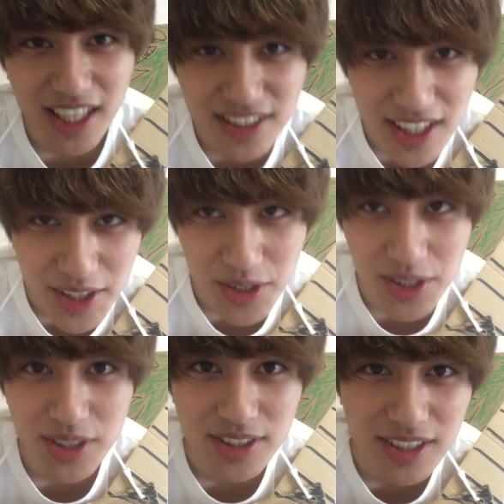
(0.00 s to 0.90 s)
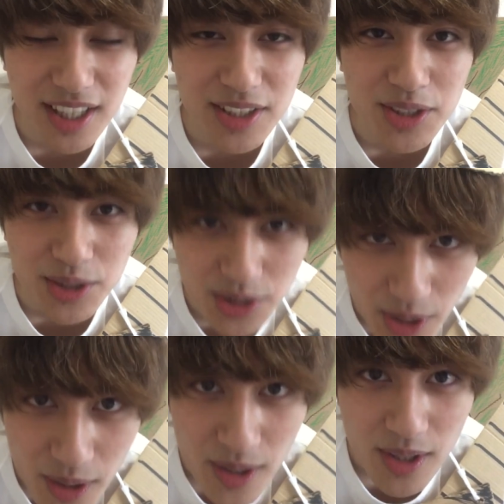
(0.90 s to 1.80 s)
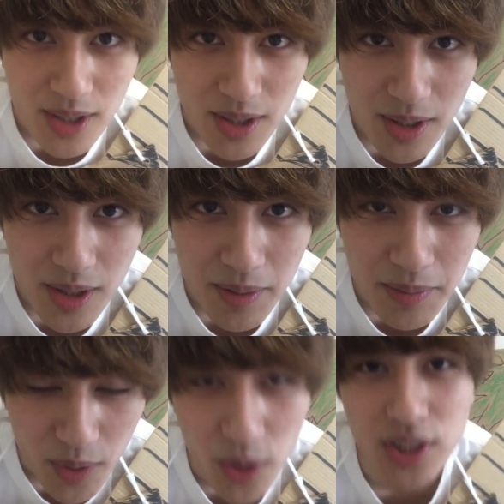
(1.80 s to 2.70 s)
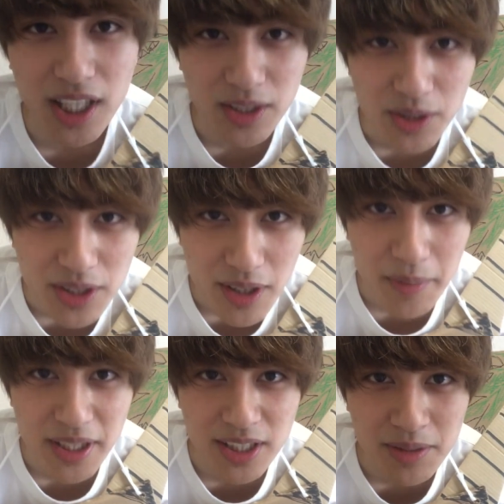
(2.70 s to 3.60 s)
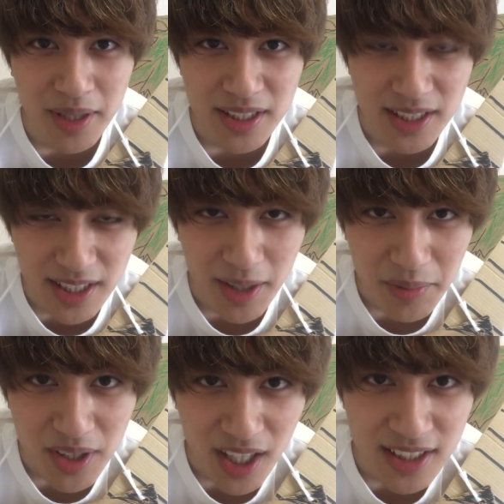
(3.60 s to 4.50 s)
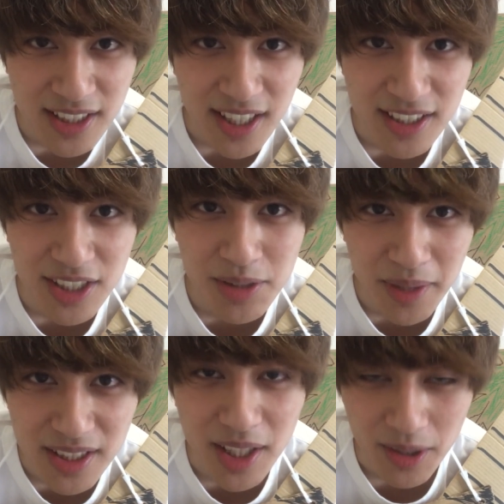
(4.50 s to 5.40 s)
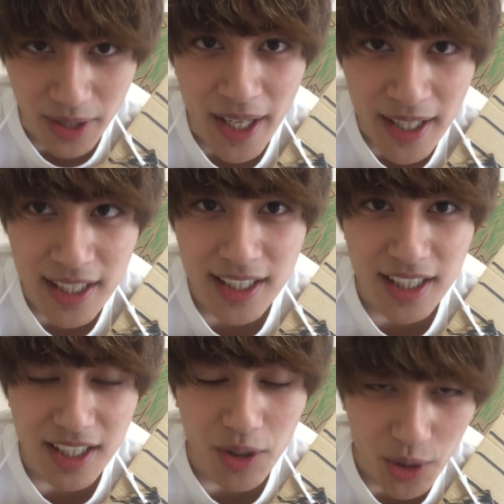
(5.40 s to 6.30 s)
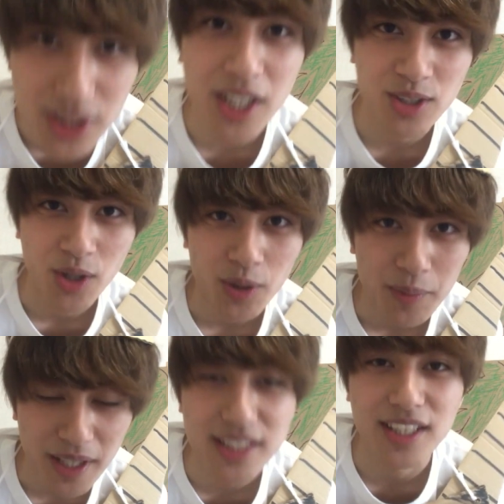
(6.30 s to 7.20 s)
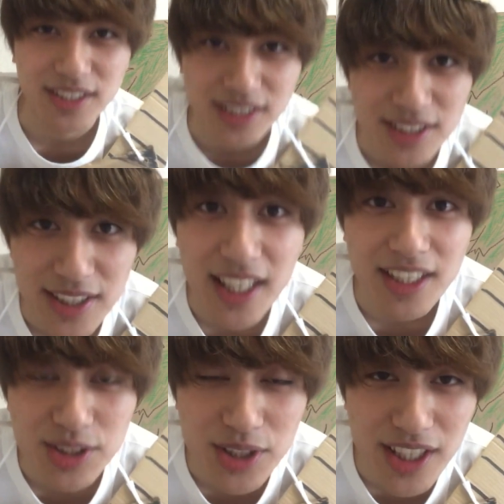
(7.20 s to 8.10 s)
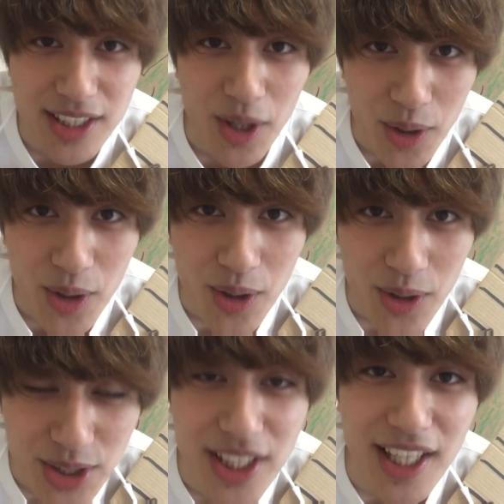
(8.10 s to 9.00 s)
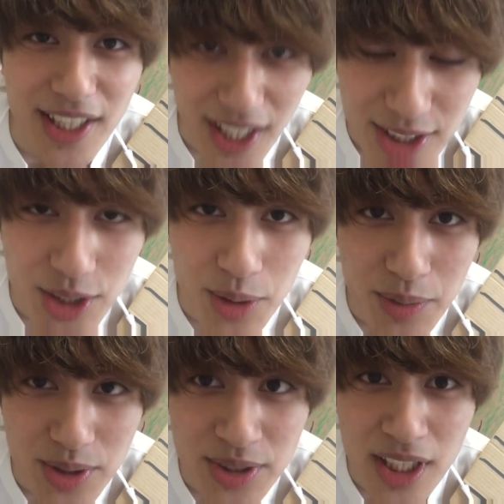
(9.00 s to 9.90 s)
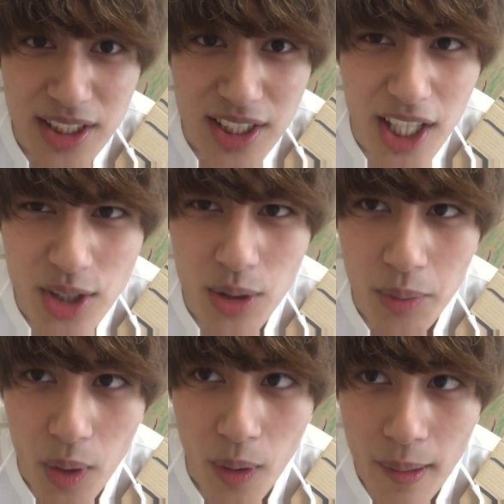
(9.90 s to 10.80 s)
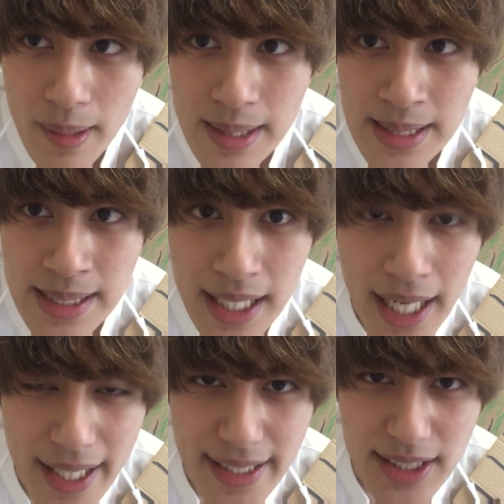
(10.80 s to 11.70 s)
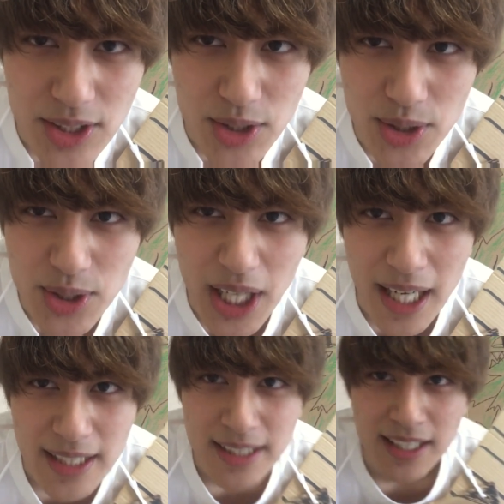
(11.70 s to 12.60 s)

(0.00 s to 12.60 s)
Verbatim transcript: 漢字何を披露するかというと工作を極めてしまってダンボール博士になってしまったので工作を皆さんに何か作り方を教えたいなと思うんですけども怪獣が